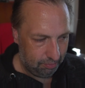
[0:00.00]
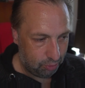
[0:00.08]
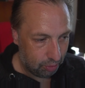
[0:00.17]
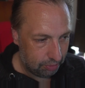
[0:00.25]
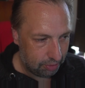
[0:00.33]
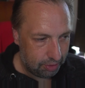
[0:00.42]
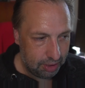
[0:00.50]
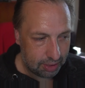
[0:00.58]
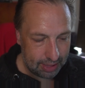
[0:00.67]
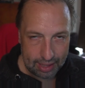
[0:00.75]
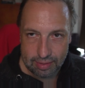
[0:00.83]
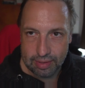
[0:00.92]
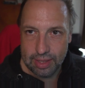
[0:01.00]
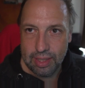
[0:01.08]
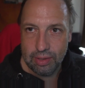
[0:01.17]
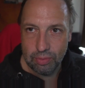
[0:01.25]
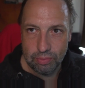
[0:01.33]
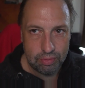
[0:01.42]
du könntest dich jetzt
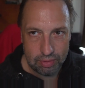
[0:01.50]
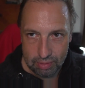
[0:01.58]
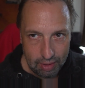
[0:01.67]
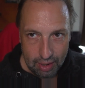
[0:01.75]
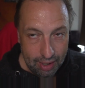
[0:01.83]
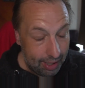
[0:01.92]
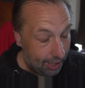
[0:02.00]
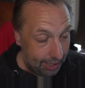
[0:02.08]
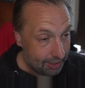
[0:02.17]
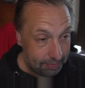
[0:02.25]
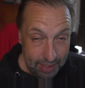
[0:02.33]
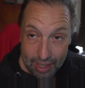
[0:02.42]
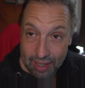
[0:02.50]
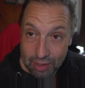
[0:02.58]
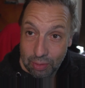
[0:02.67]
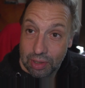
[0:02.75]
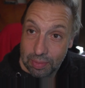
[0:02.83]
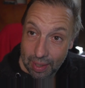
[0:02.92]
anziehen und es wären ja
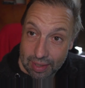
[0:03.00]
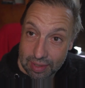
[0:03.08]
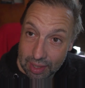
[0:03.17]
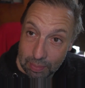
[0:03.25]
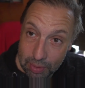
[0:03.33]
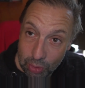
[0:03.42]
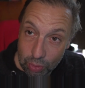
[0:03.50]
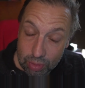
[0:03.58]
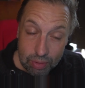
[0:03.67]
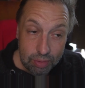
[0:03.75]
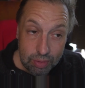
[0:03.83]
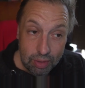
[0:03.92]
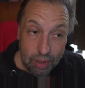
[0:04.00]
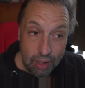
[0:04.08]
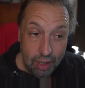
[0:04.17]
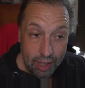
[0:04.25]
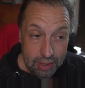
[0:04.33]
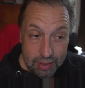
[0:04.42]
nur 20 Minuten.
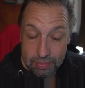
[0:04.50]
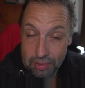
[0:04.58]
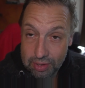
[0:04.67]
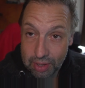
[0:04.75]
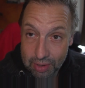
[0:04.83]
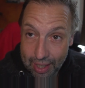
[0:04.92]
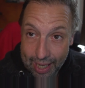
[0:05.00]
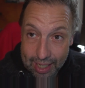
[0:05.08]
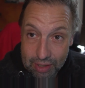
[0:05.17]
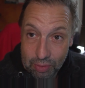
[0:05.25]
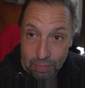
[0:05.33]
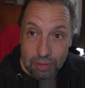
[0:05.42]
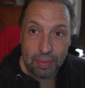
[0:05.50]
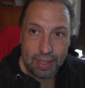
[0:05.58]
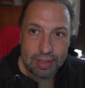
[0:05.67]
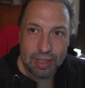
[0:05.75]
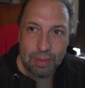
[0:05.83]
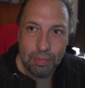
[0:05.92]
Es würde sich rein nur um
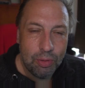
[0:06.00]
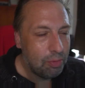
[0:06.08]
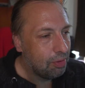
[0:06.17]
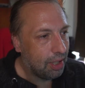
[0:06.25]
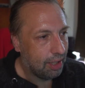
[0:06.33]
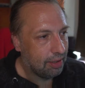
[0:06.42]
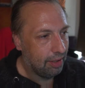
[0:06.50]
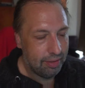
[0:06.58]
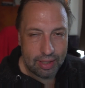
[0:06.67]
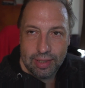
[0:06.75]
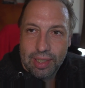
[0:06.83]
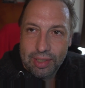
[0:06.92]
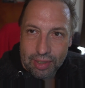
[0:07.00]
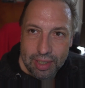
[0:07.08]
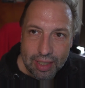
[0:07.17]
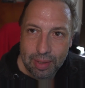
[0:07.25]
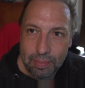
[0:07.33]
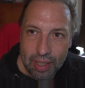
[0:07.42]
20 Minuten handeln. Das ist ja
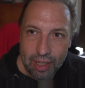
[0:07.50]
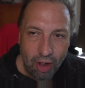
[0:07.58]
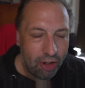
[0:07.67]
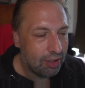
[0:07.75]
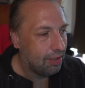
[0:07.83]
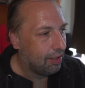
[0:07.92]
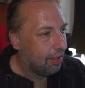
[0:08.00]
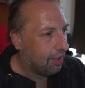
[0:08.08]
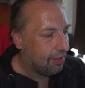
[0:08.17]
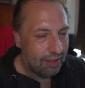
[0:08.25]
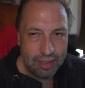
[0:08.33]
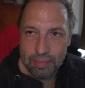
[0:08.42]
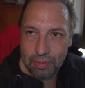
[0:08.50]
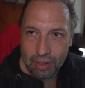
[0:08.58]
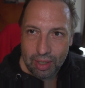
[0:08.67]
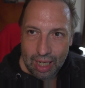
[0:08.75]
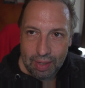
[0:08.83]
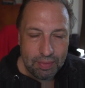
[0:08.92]
nicht einmal lang da ist man ja
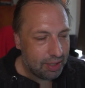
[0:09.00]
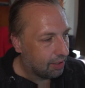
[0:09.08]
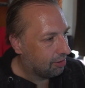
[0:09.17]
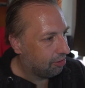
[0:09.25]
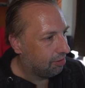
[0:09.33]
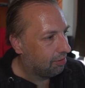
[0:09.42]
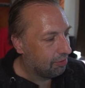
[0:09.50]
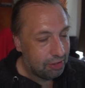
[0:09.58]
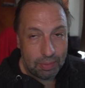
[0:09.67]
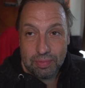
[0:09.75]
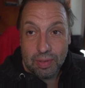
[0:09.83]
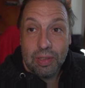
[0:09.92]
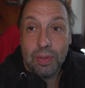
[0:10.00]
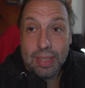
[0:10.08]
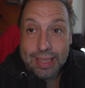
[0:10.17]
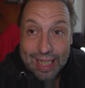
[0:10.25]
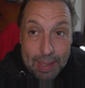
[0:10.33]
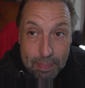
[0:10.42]
gleich wieder da. Und selbst wenn es
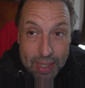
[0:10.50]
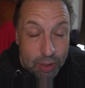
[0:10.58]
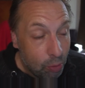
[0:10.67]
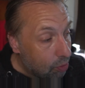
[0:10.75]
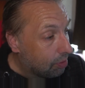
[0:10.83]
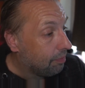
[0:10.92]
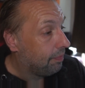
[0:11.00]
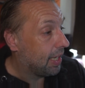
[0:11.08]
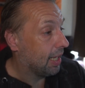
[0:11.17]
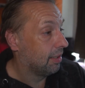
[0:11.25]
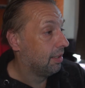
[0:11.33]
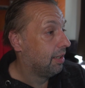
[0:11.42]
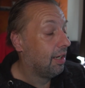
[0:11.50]
nur 10 Minuten wären,